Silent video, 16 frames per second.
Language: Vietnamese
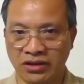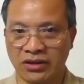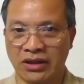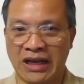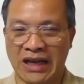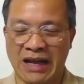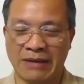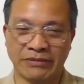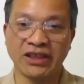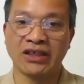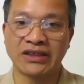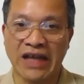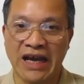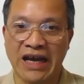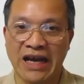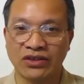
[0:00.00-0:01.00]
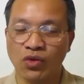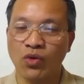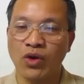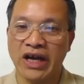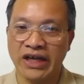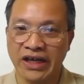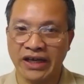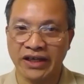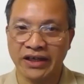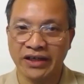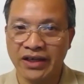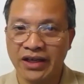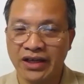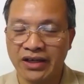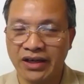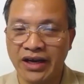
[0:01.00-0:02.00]
làm giấy tờ giả cho cô gái này
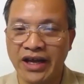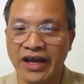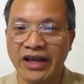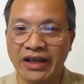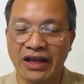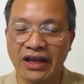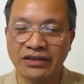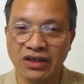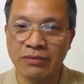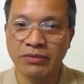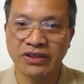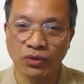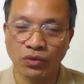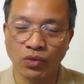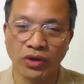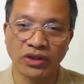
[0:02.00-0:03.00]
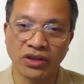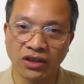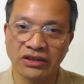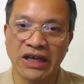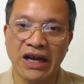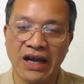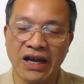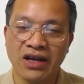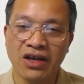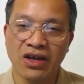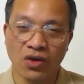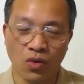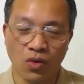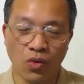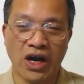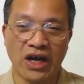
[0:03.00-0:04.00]
để là dưới 16 tuổi nhưng thực ra
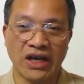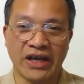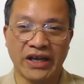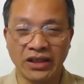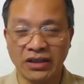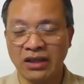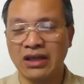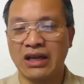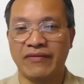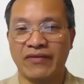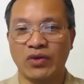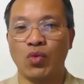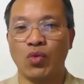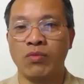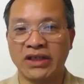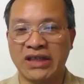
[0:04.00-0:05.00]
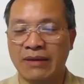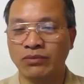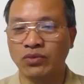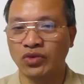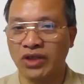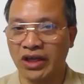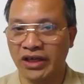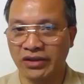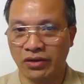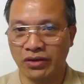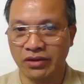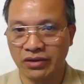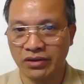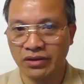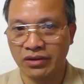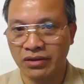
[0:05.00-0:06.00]
cô gái này ít nhất là phải đủ 18 tuổi trở lên rồi
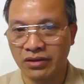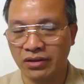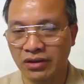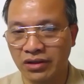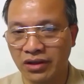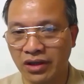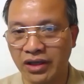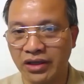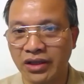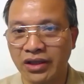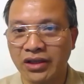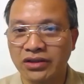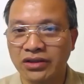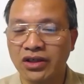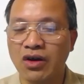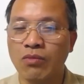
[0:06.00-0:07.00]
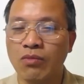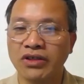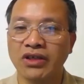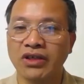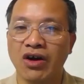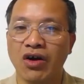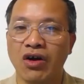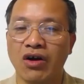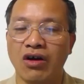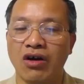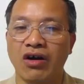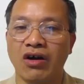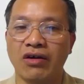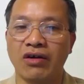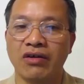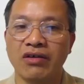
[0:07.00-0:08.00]
đấy chứ không bao giờ họ
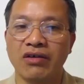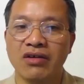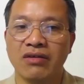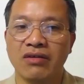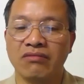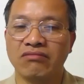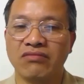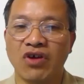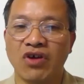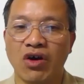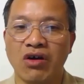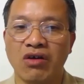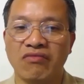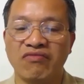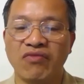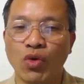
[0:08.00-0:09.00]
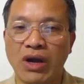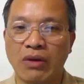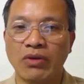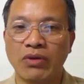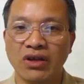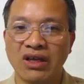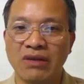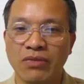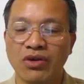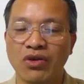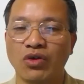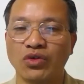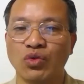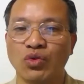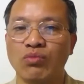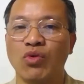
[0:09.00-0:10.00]
họ họ, vô đạo đức đến mức
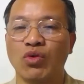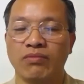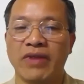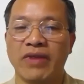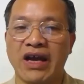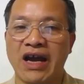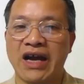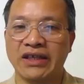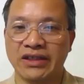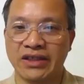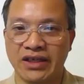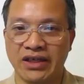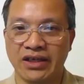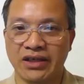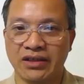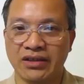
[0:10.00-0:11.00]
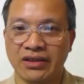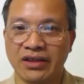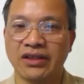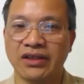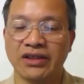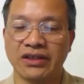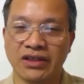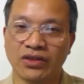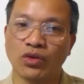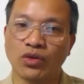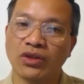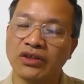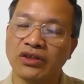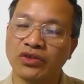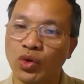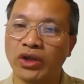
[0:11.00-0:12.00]
độ dùng một bé gái như thế thì, thì, thì tôi, tôi
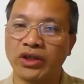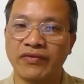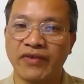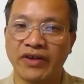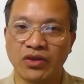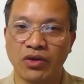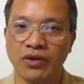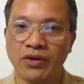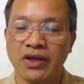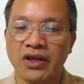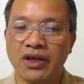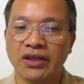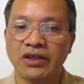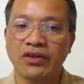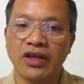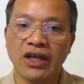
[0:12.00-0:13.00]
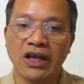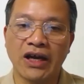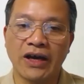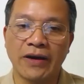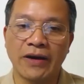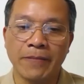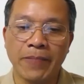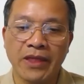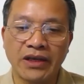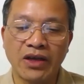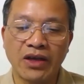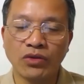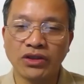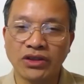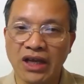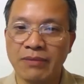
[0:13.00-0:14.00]
suy luận như vậy thôi thế cho nên là nếu
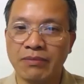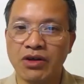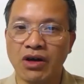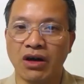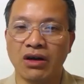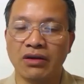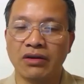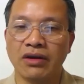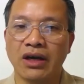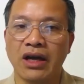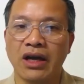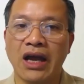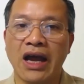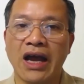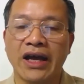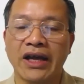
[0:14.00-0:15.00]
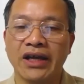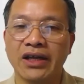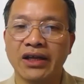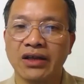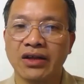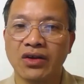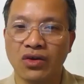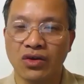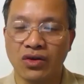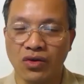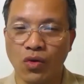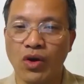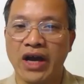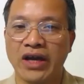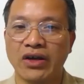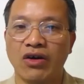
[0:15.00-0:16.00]
như tìm được cái cô
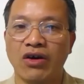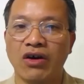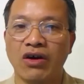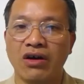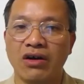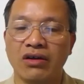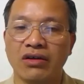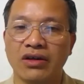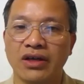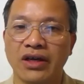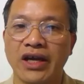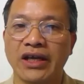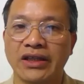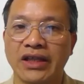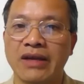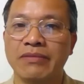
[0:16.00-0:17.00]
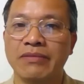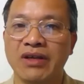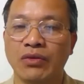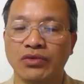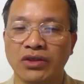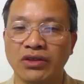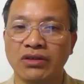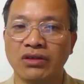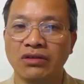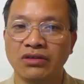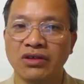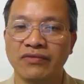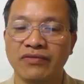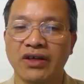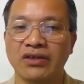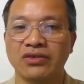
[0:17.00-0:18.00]
gái đó để tìm hiểu chân tướng sự
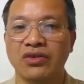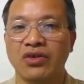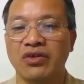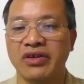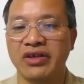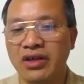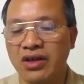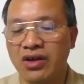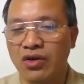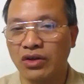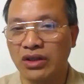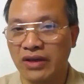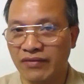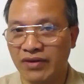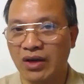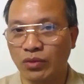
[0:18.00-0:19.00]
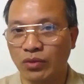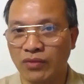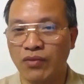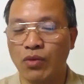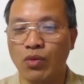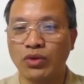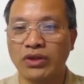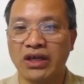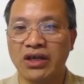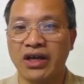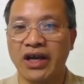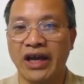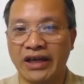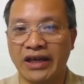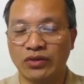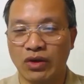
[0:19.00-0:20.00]
việc rồi có thể vận động thuyết phục cô ta
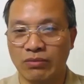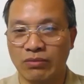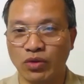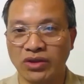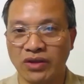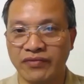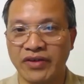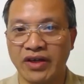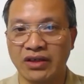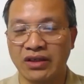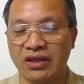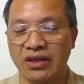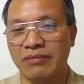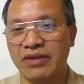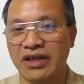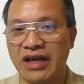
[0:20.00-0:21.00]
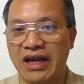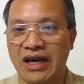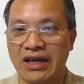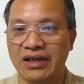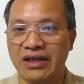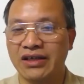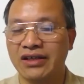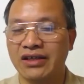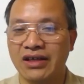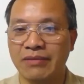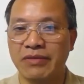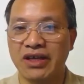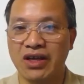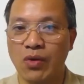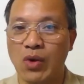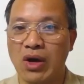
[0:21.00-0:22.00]
kể toàn bộ sự việc rằng là bị an ninh hay
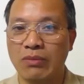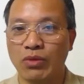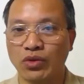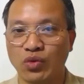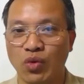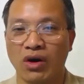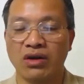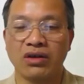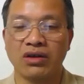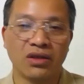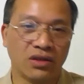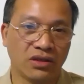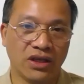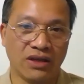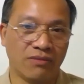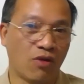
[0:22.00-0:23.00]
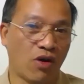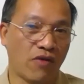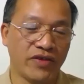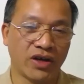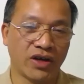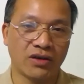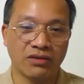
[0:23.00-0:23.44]
bị công an mua chuộc thì mọi việc